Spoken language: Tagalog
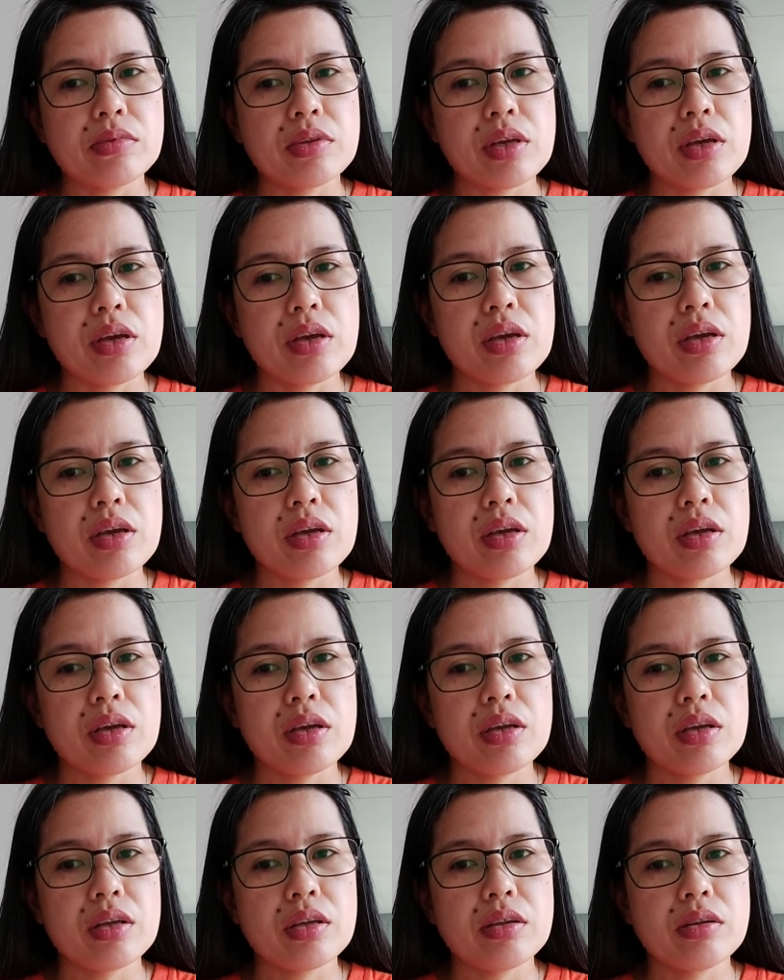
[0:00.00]

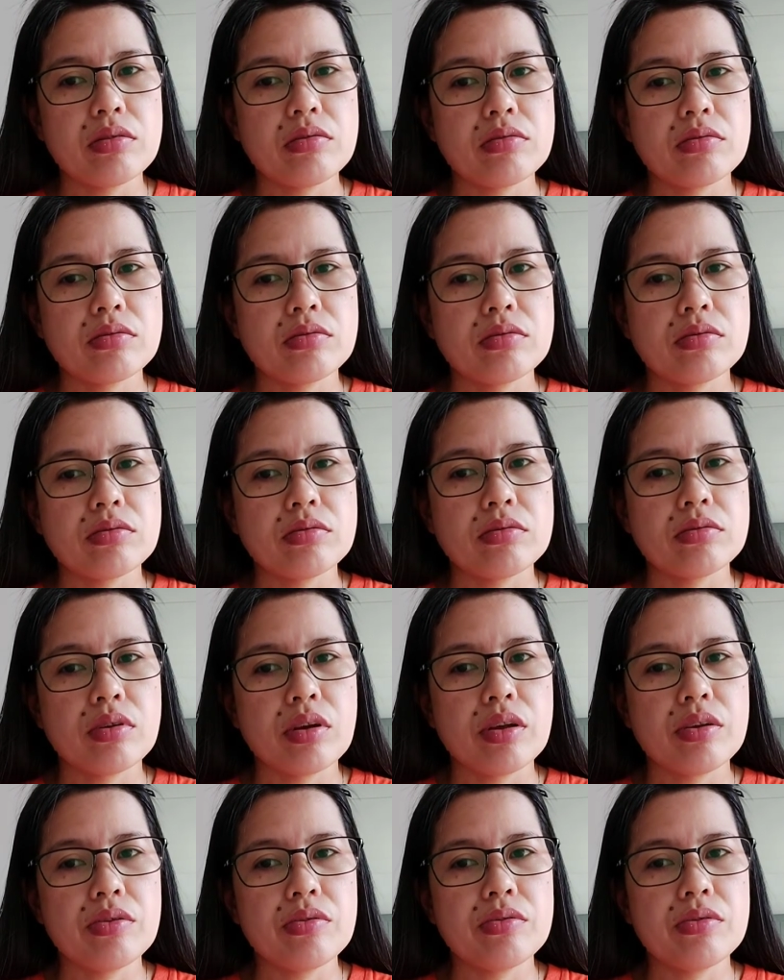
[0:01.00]
Eh,
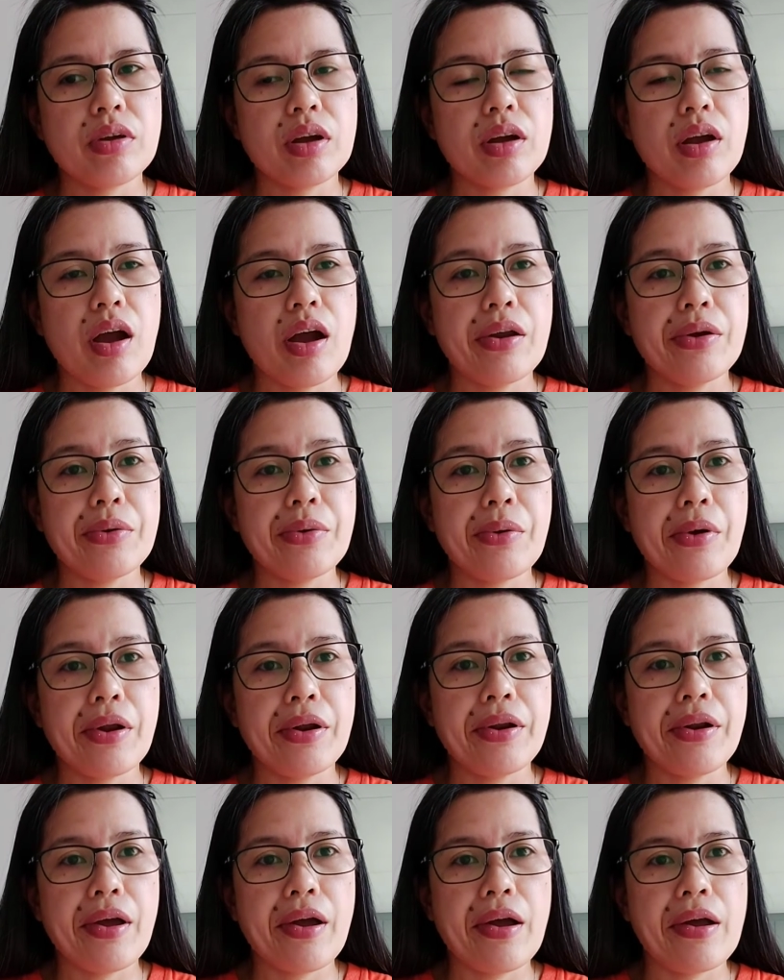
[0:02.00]
ayun,
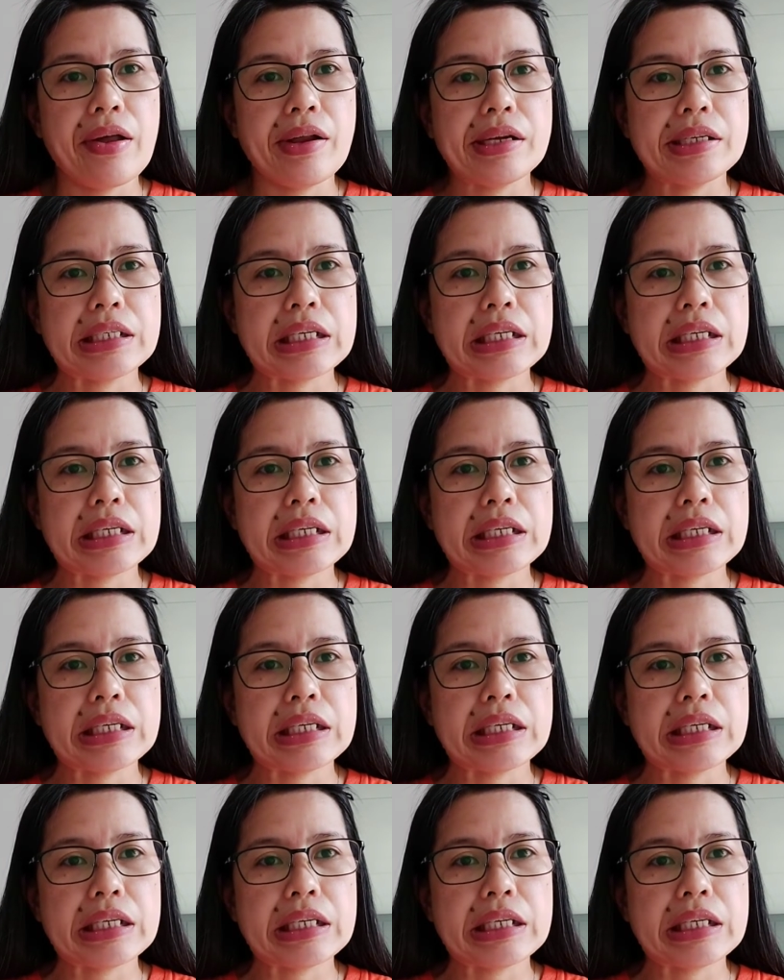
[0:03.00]
nagkaanuhan na.